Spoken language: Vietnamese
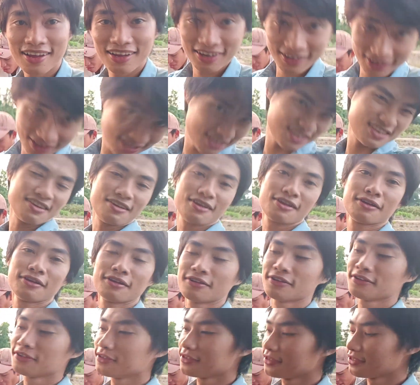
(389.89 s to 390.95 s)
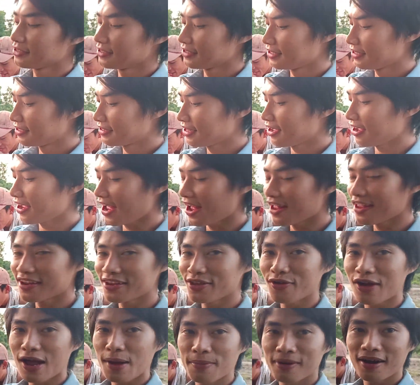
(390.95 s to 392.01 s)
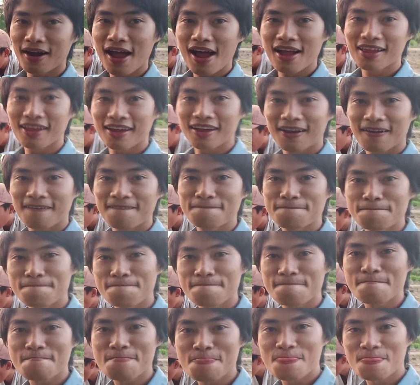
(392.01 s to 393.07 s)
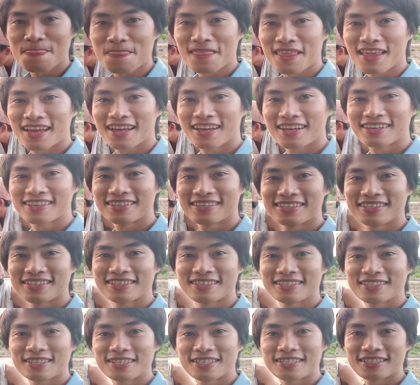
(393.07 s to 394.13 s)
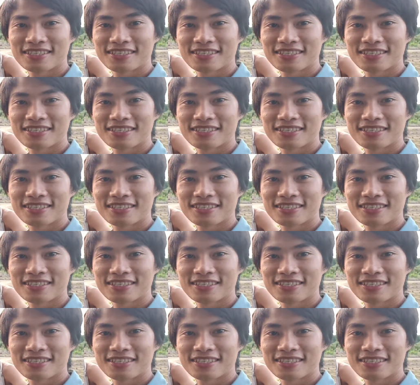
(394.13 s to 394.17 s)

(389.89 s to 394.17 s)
rồi đó rồi tất cả nhìn vô camera nha đù nó điếm kìa